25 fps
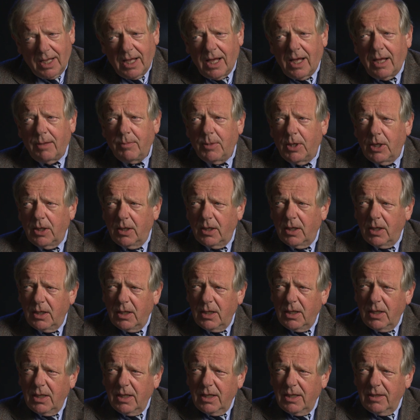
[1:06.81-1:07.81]
Aber
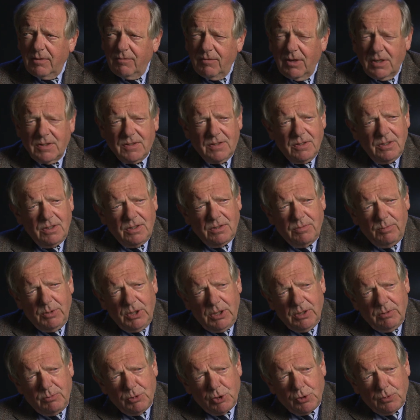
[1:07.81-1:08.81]
was ich
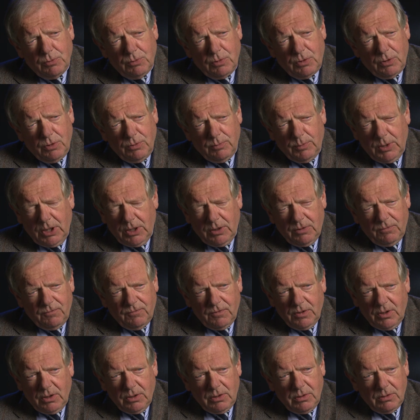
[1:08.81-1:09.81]
mit dem Studium
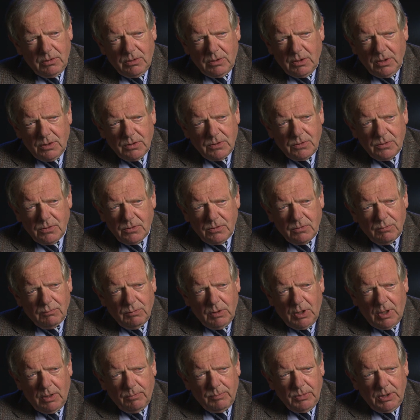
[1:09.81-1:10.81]
anfange, das
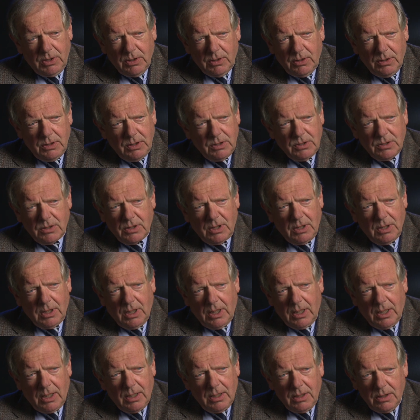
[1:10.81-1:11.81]
war mir nicht
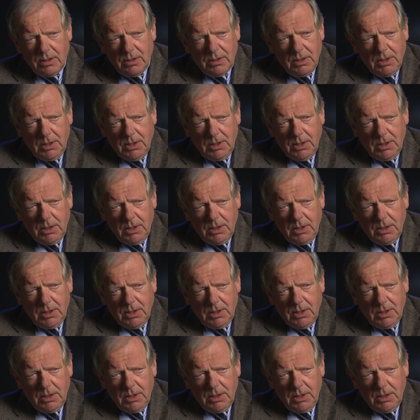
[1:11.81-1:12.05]
klar.